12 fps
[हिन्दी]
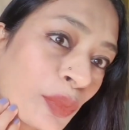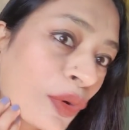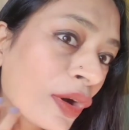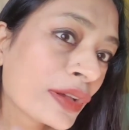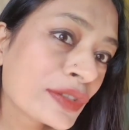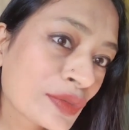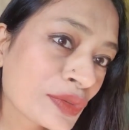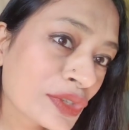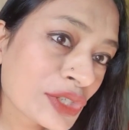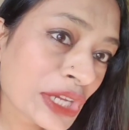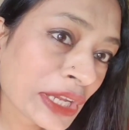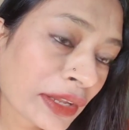बहुत
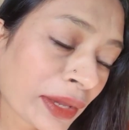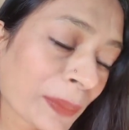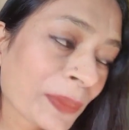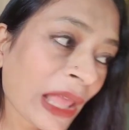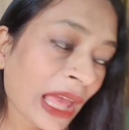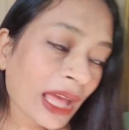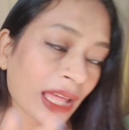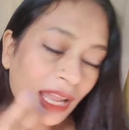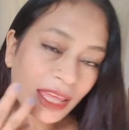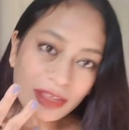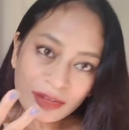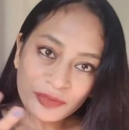सुंदर शेड है एंड
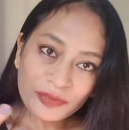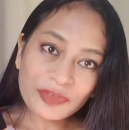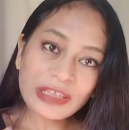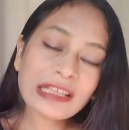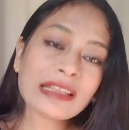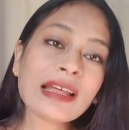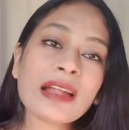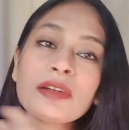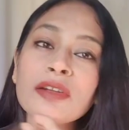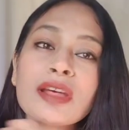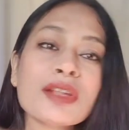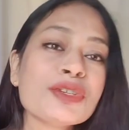आई कैन फील दैट
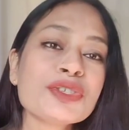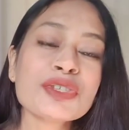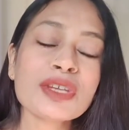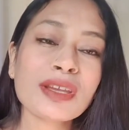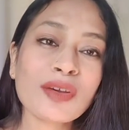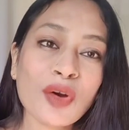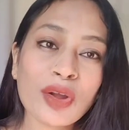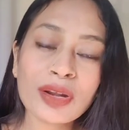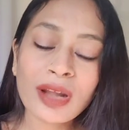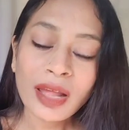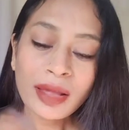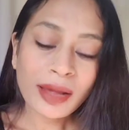नरिशिंग और
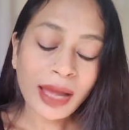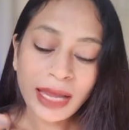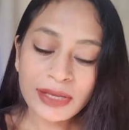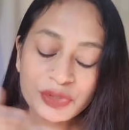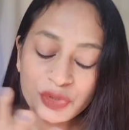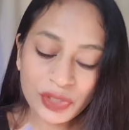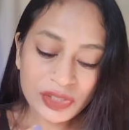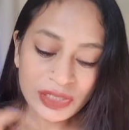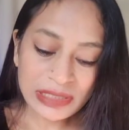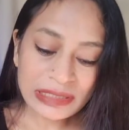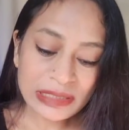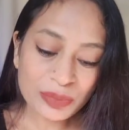
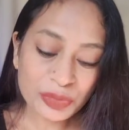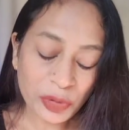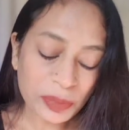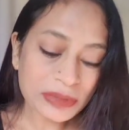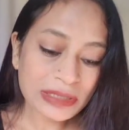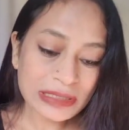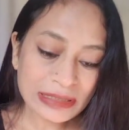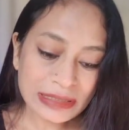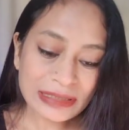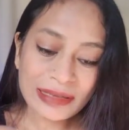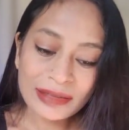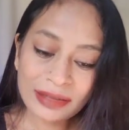हाइड्रेटिंग सी प्रॉपर्टीज
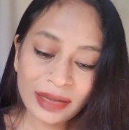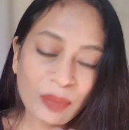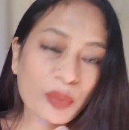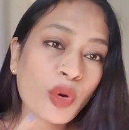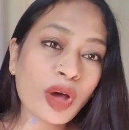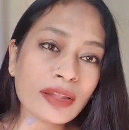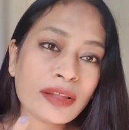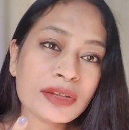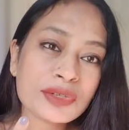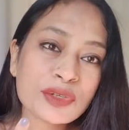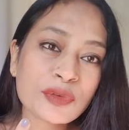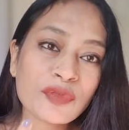उसके अंदर है बहुत
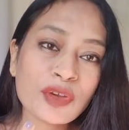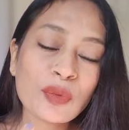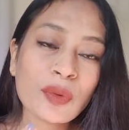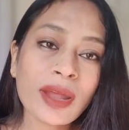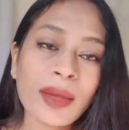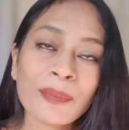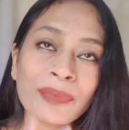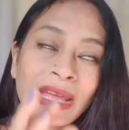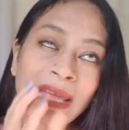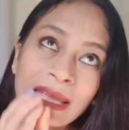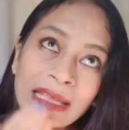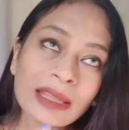नरिशिंग फील हो रहा है
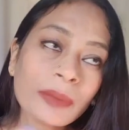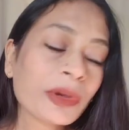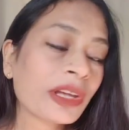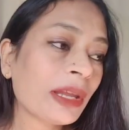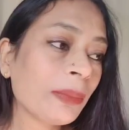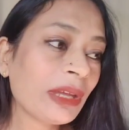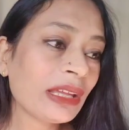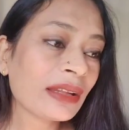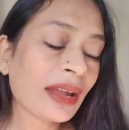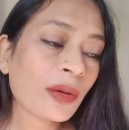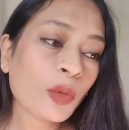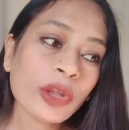एकदम क्रीम की
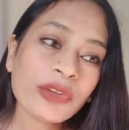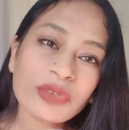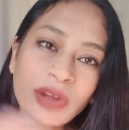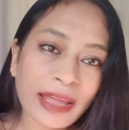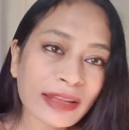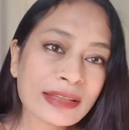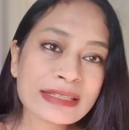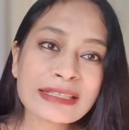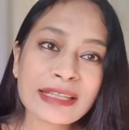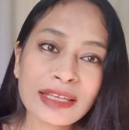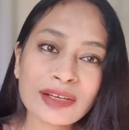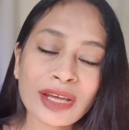तरह कोई
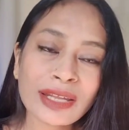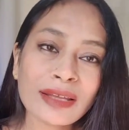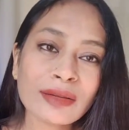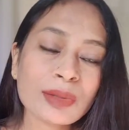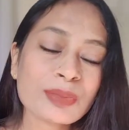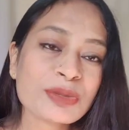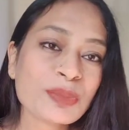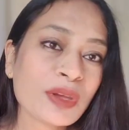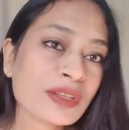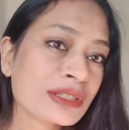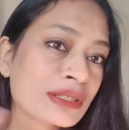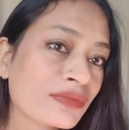ड्राइनेस नहीं आ रही है लिप्स
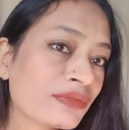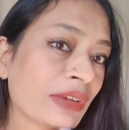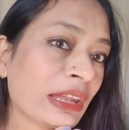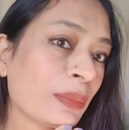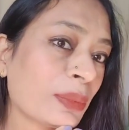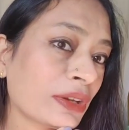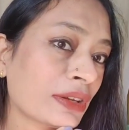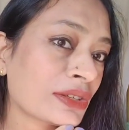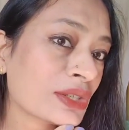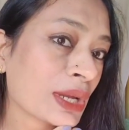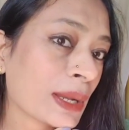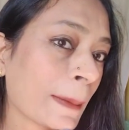पे इट्स वेरी प्रिटी
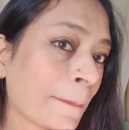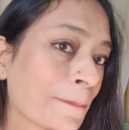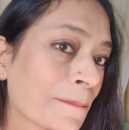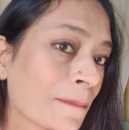शेड